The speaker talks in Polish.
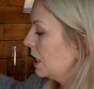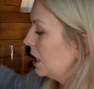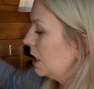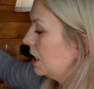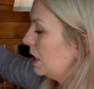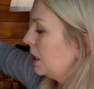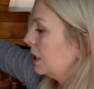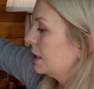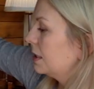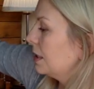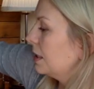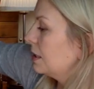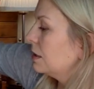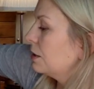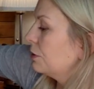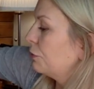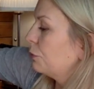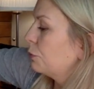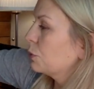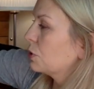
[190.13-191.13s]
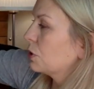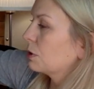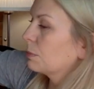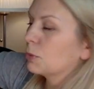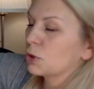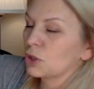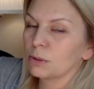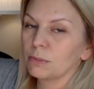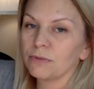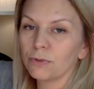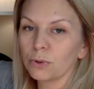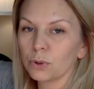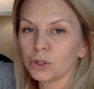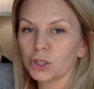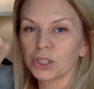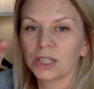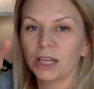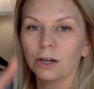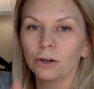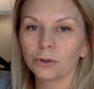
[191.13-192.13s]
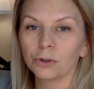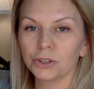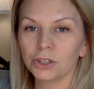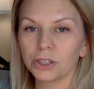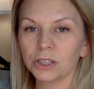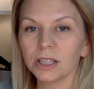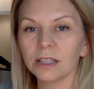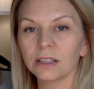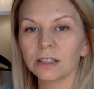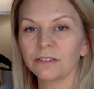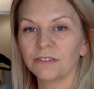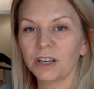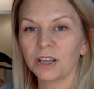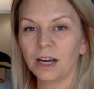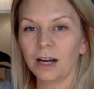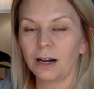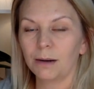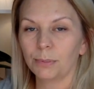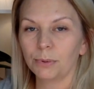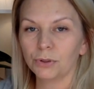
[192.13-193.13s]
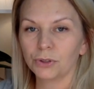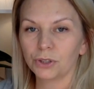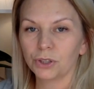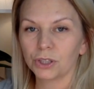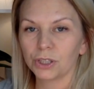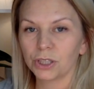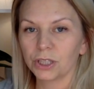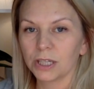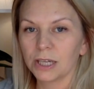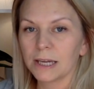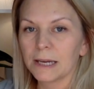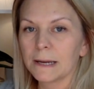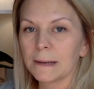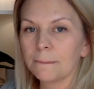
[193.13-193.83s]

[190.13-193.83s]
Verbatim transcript: E, ten dyfuzor możemy włączyć na godzinę, dwie albo trzy.